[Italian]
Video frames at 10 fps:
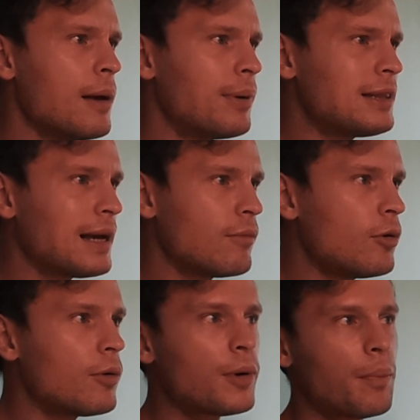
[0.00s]

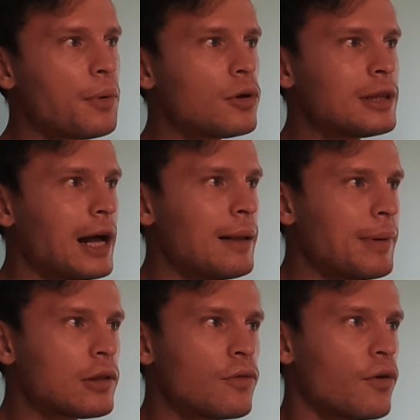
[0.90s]
Partiamo proprio dal
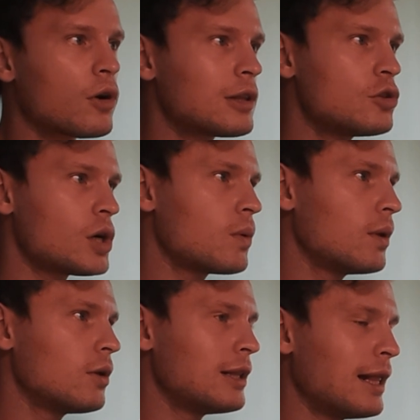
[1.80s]
piatto forte cioè
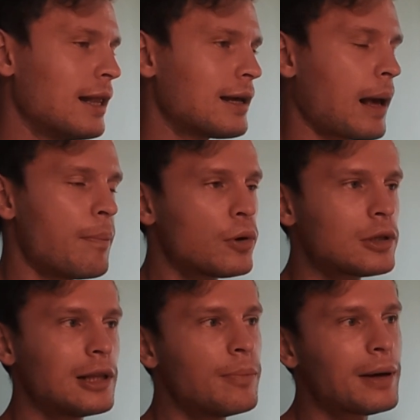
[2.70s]
quello del
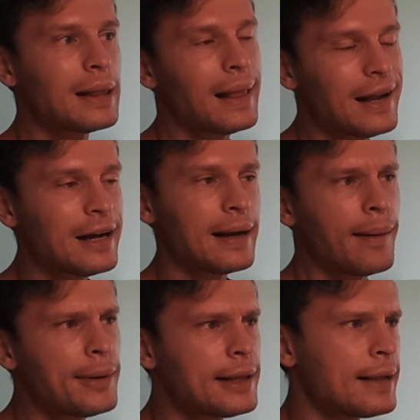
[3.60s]
report di Pantera
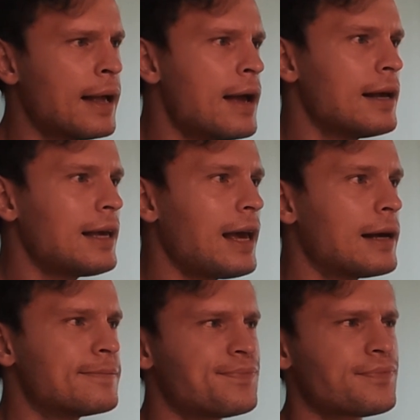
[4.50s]
Capital
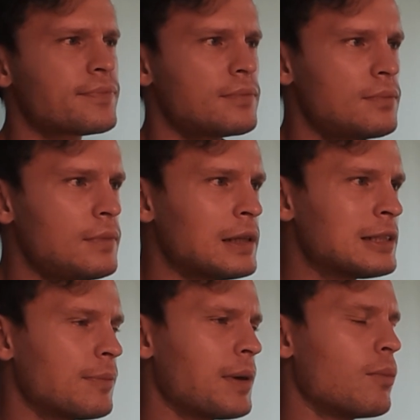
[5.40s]
che
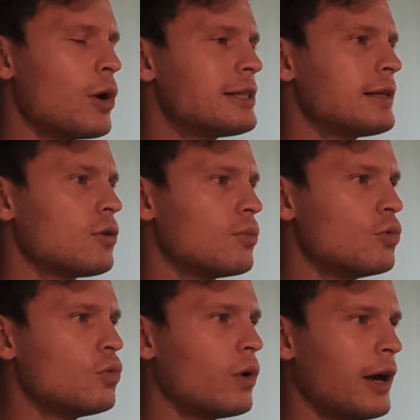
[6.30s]
sappiamo essere
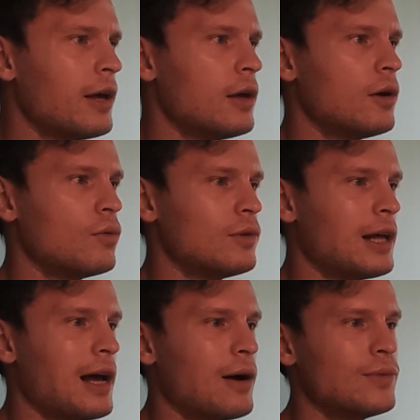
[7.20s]
comunque
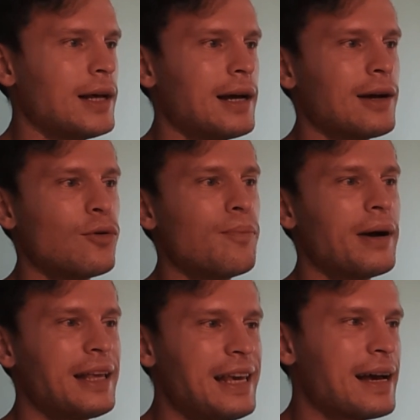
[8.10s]
una, una
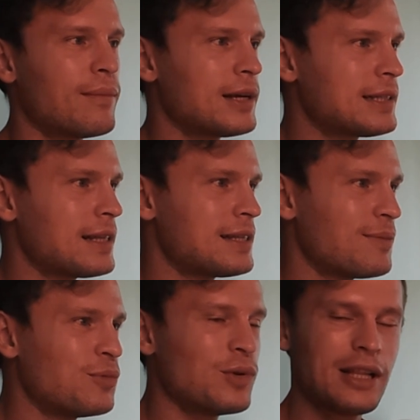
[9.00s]
compagnia
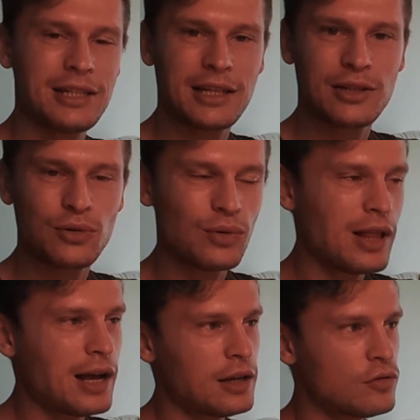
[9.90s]
abbastanza bullish
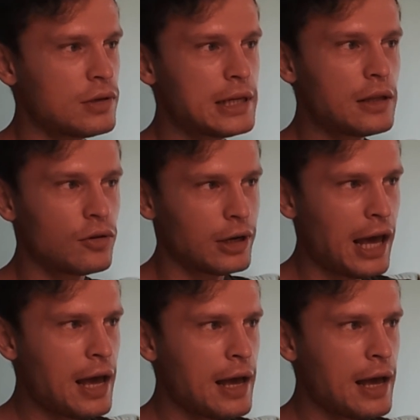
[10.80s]
sul, sul, settore,